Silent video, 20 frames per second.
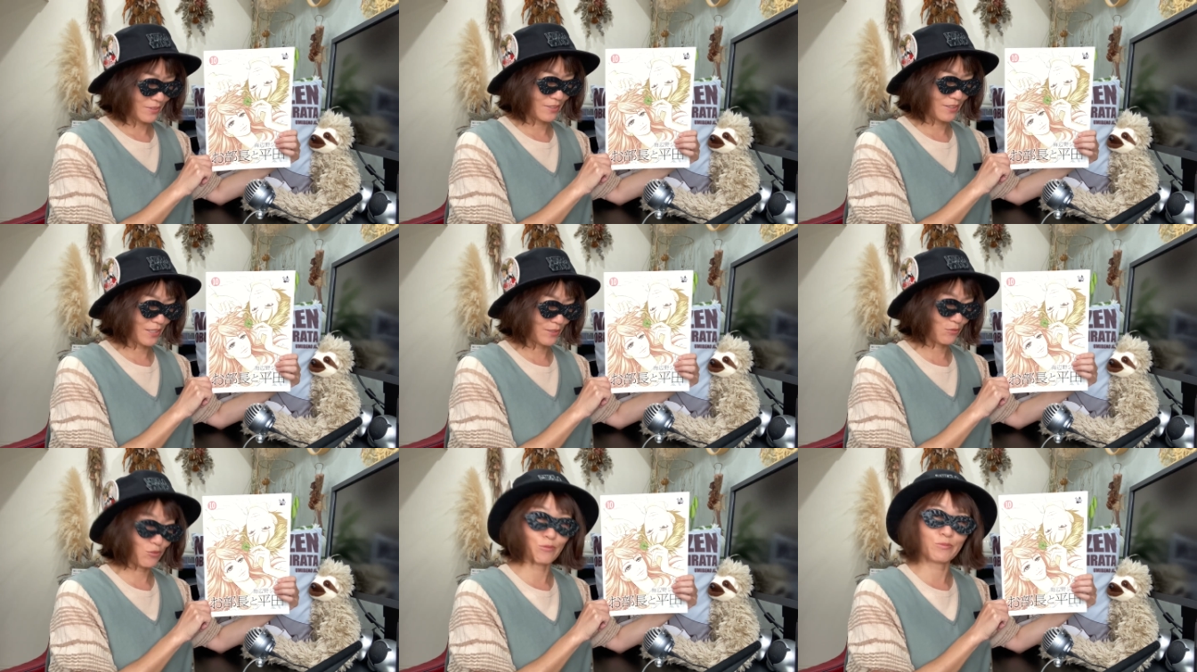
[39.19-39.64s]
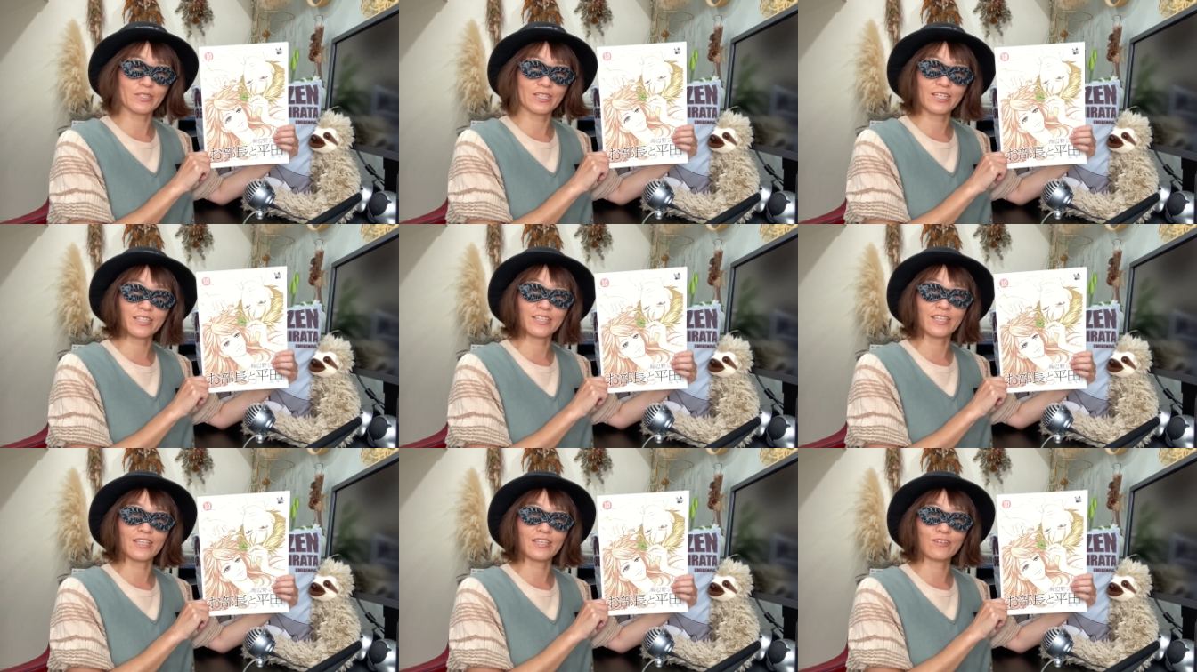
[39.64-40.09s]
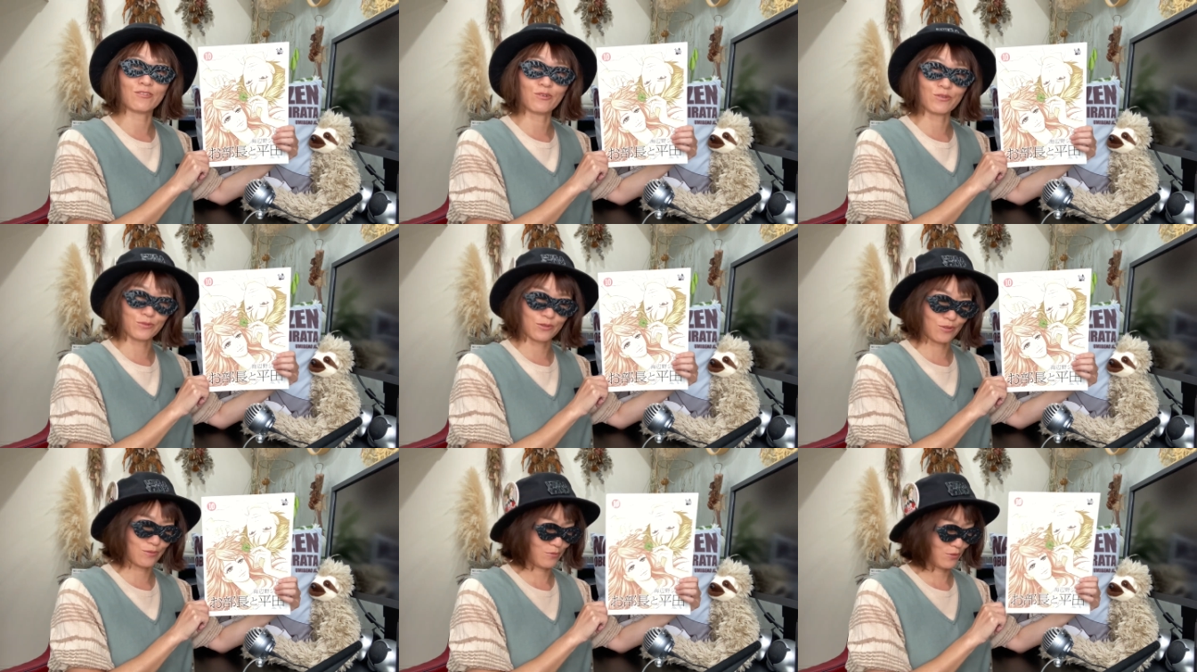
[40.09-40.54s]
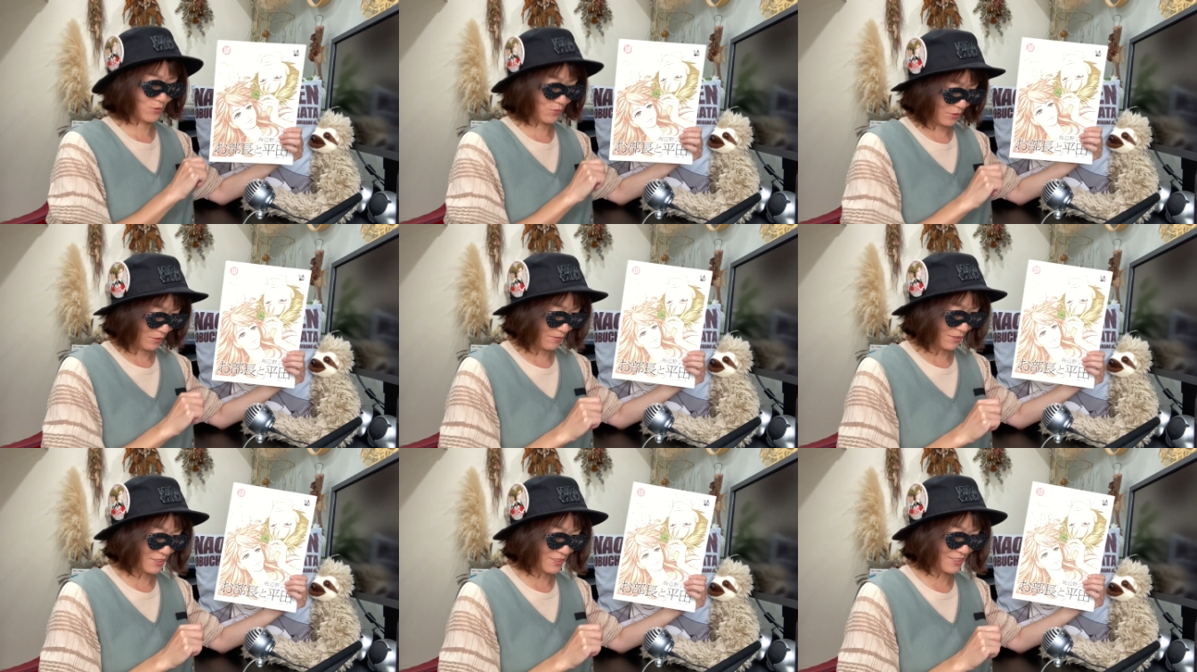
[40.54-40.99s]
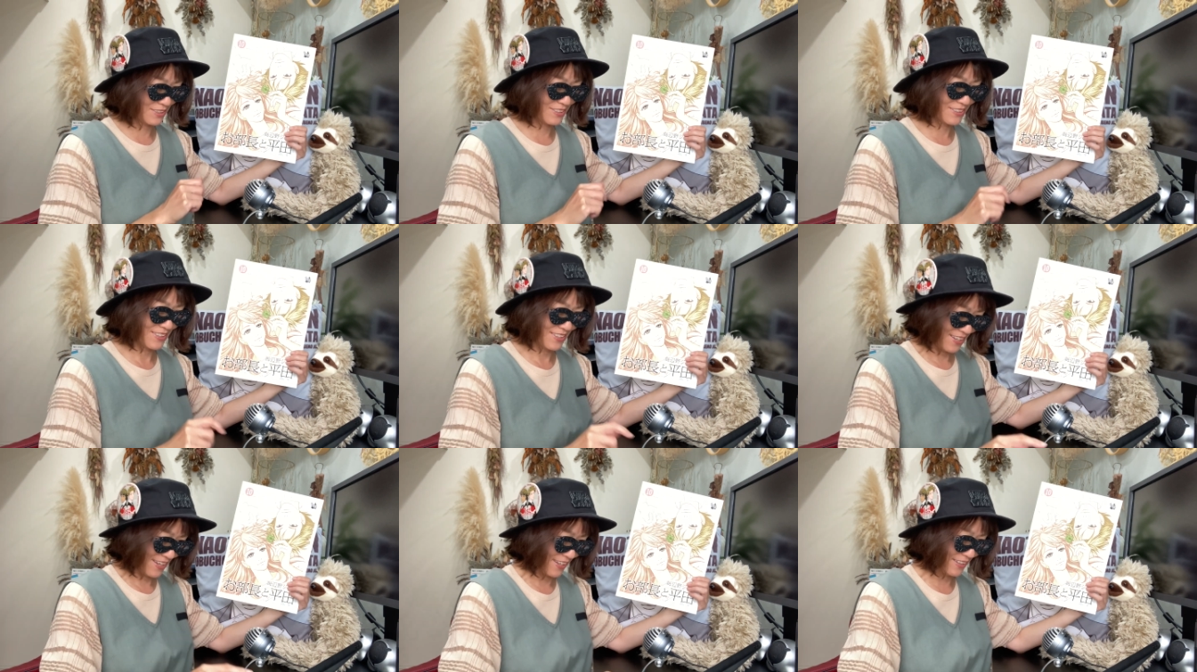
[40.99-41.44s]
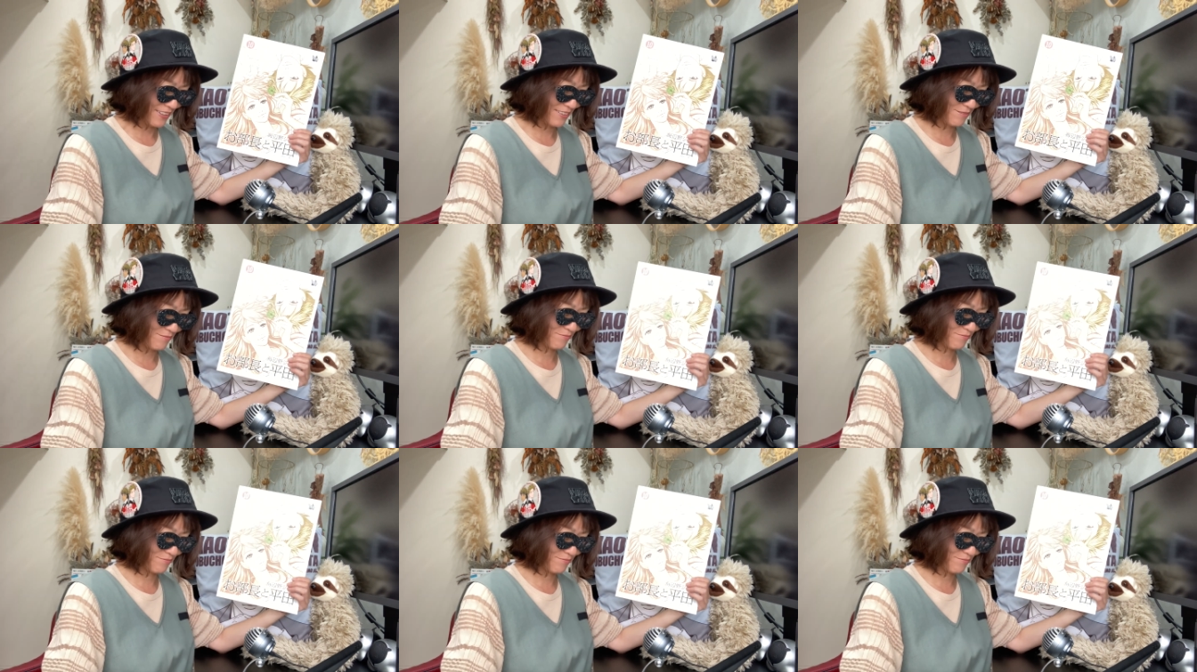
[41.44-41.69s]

あの読み上げていこうと思っておりますはい